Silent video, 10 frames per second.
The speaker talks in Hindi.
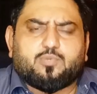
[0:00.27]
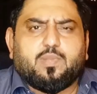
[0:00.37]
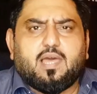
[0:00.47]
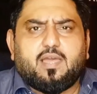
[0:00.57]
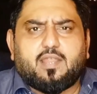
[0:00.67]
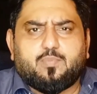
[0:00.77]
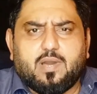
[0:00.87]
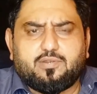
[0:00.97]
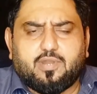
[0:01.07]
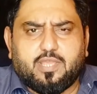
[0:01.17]

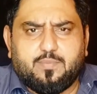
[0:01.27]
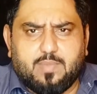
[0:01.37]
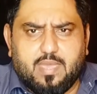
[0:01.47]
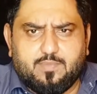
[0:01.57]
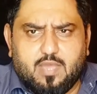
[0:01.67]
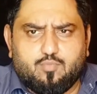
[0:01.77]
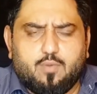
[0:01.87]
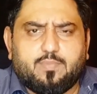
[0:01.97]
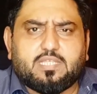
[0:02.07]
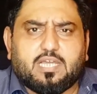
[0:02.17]
बसमीम मैं मियाँ
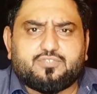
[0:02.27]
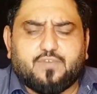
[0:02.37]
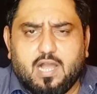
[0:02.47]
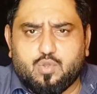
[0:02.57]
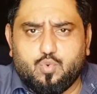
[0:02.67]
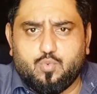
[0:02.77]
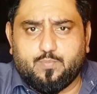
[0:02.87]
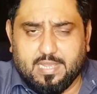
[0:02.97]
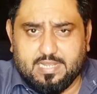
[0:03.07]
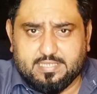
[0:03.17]
मोहम्मद अशफाक हूँ
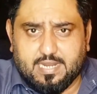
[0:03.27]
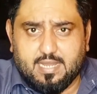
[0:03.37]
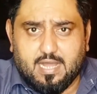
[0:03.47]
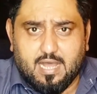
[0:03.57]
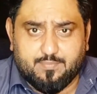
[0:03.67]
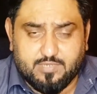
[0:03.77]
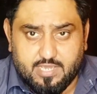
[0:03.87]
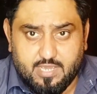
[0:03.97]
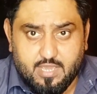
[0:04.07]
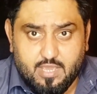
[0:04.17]
पहले ज़रा आप
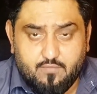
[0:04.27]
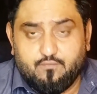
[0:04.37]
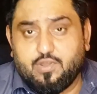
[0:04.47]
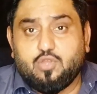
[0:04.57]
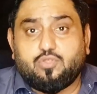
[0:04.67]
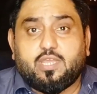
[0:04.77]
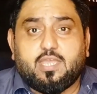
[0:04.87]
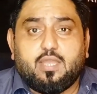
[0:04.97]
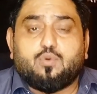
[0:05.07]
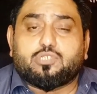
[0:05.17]
ये वीडियो
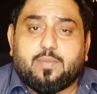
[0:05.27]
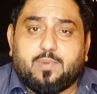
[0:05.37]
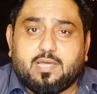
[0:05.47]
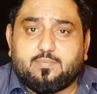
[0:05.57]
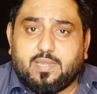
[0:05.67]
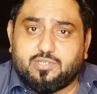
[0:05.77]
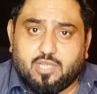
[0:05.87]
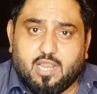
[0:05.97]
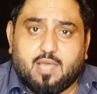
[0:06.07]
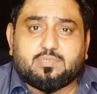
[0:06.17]
देखें उसके बाद मैं
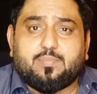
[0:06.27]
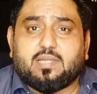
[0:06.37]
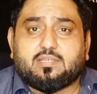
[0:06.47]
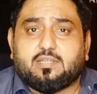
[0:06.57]
इंशाल्लाह आपसे